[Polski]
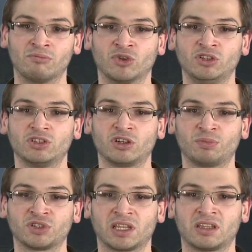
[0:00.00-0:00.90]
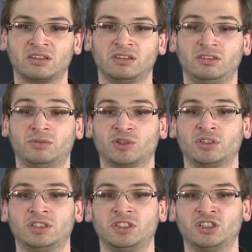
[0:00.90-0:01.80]
Monitor posiada do
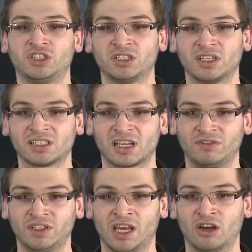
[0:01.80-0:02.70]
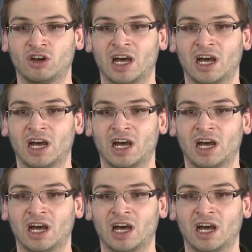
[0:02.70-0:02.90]
dyspozycji trzy gniazdka wideo,